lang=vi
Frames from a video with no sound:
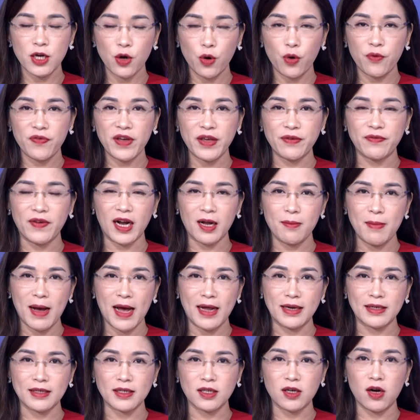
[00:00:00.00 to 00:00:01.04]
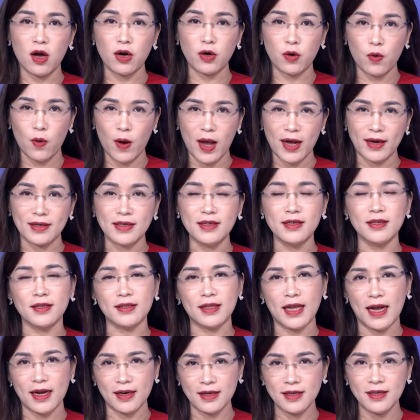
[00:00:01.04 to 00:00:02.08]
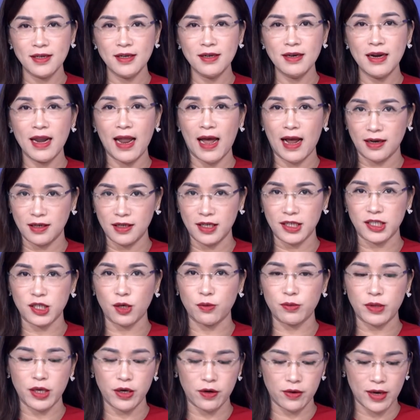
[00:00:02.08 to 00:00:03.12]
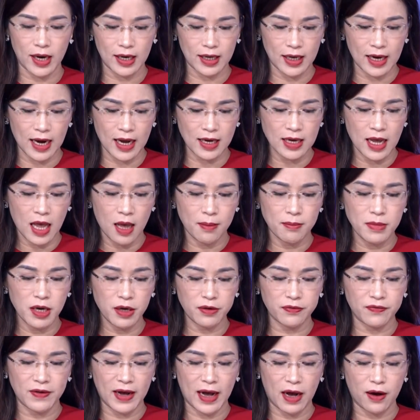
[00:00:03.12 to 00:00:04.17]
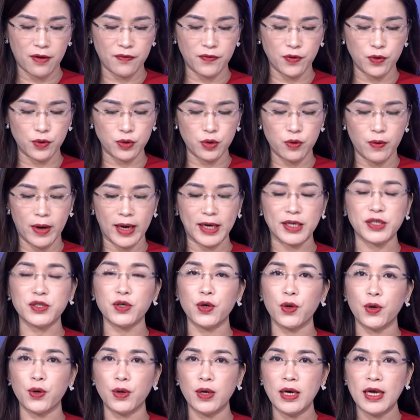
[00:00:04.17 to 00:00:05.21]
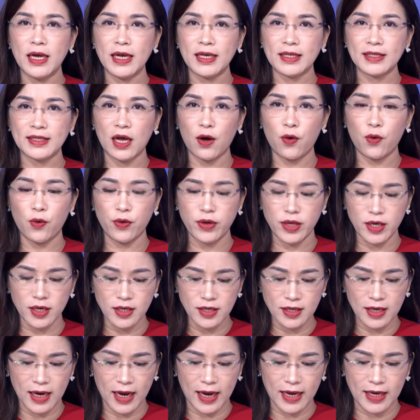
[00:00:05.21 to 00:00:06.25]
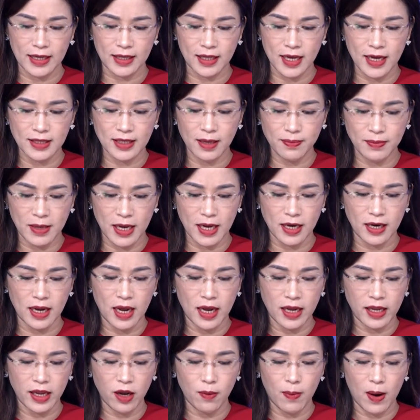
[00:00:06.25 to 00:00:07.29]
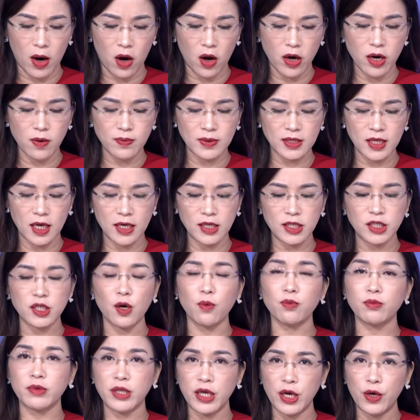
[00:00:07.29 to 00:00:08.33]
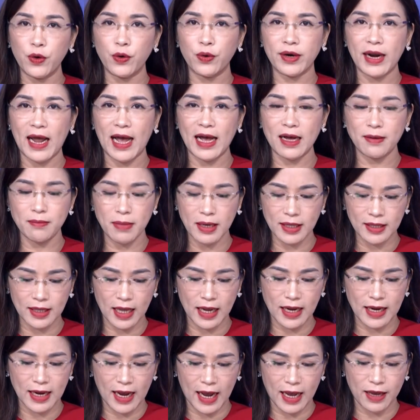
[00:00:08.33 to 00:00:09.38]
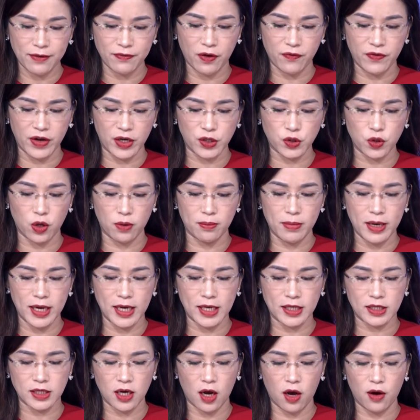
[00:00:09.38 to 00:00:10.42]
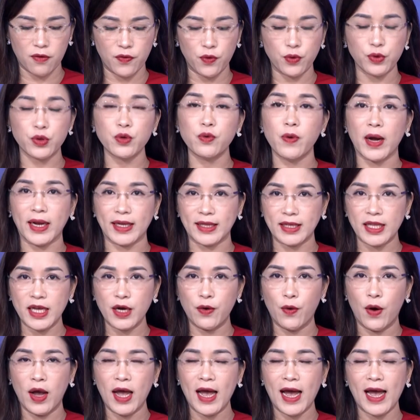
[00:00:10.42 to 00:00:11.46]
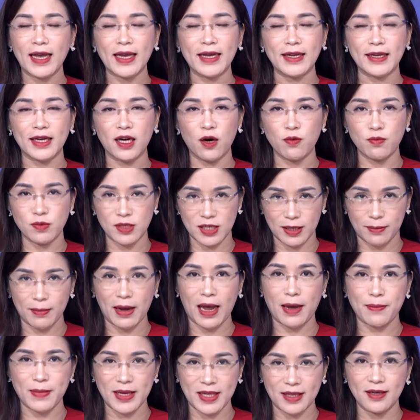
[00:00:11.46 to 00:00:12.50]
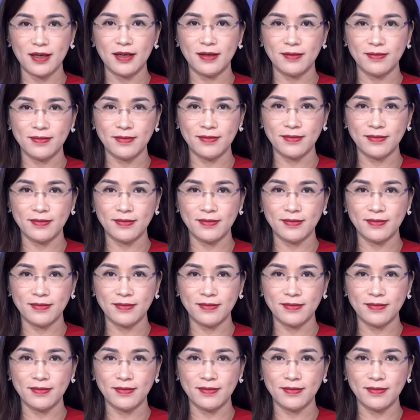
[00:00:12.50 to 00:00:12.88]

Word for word: Thưa quý vị và các bạn, còn khoảng nửa tháng nữa là người trồng tiêu Đắk Lắk bước vào vụ thu hoạch rộ. Sau những ngày Tết Giáp Thìn, nhiều bà con nông dân trồng tiêu đã bắt tay ngay vào việc chuẩn bị cho vụ thu hoạch tiêu 2024.